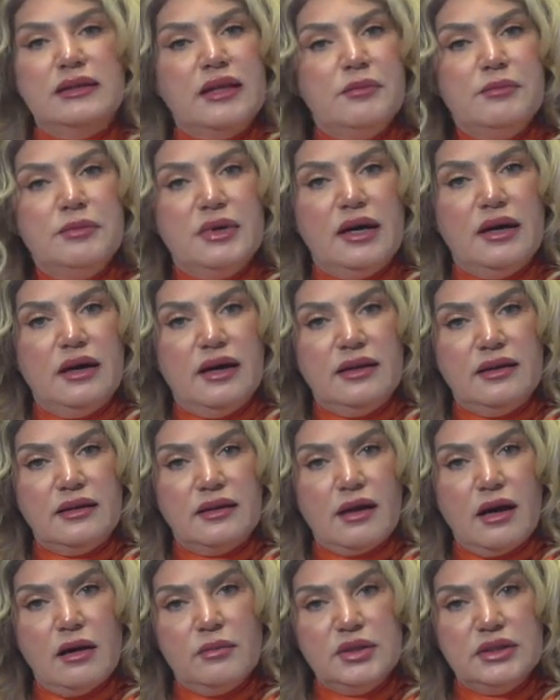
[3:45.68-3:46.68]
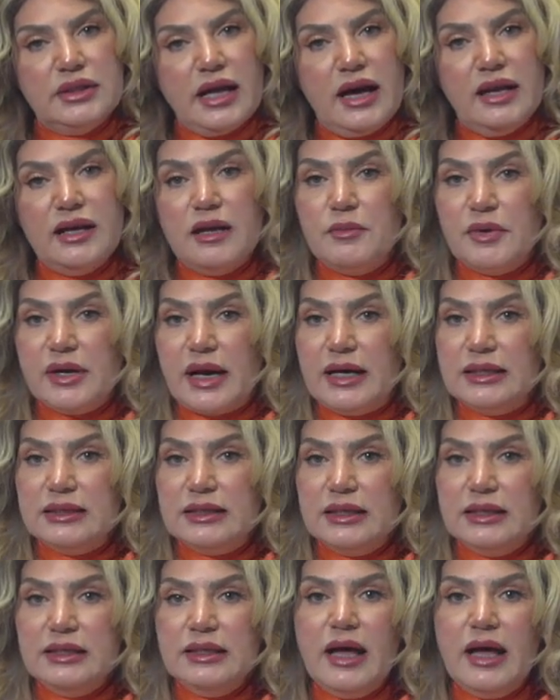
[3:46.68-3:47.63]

تم القبض على امرأة